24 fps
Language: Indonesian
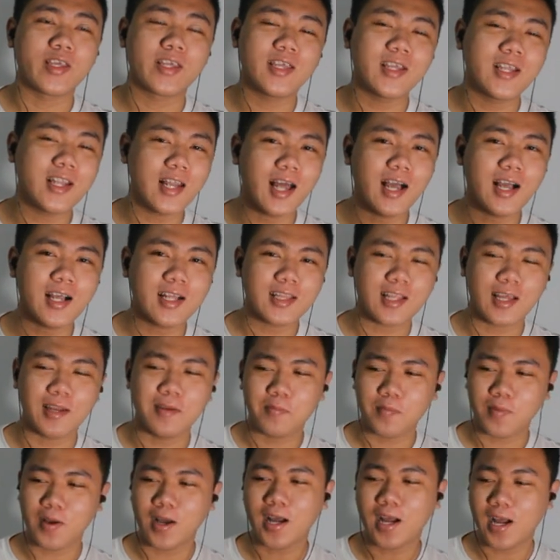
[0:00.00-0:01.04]
hilang
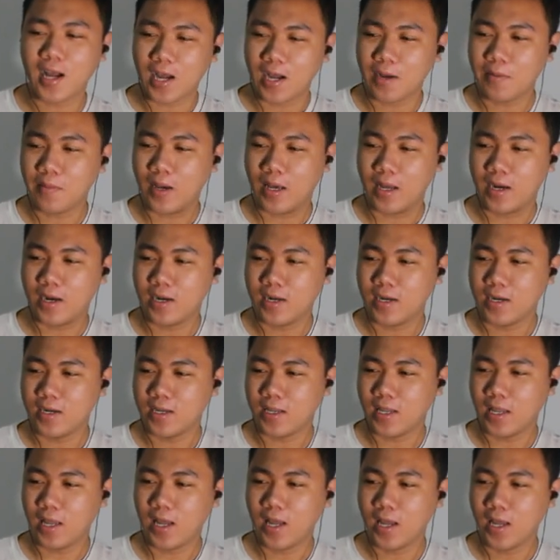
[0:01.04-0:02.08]
tanpa kabar
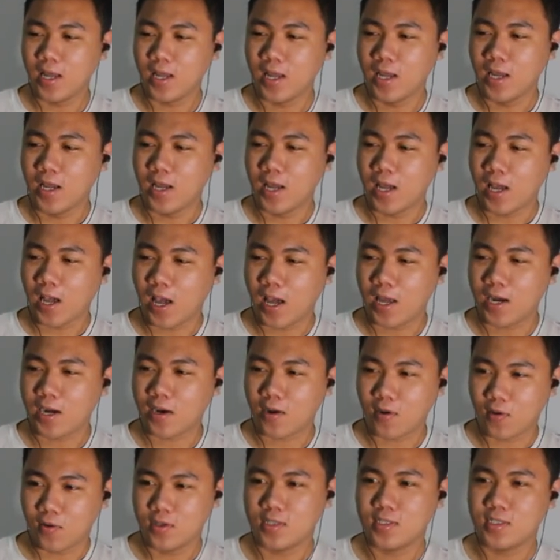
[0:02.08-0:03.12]
ya
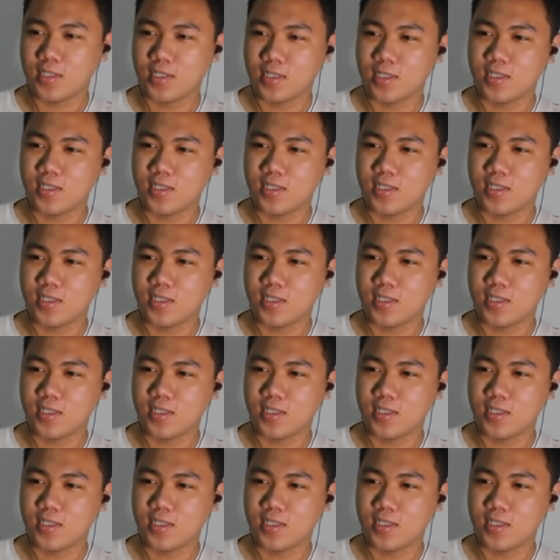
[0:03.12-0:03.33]
Andros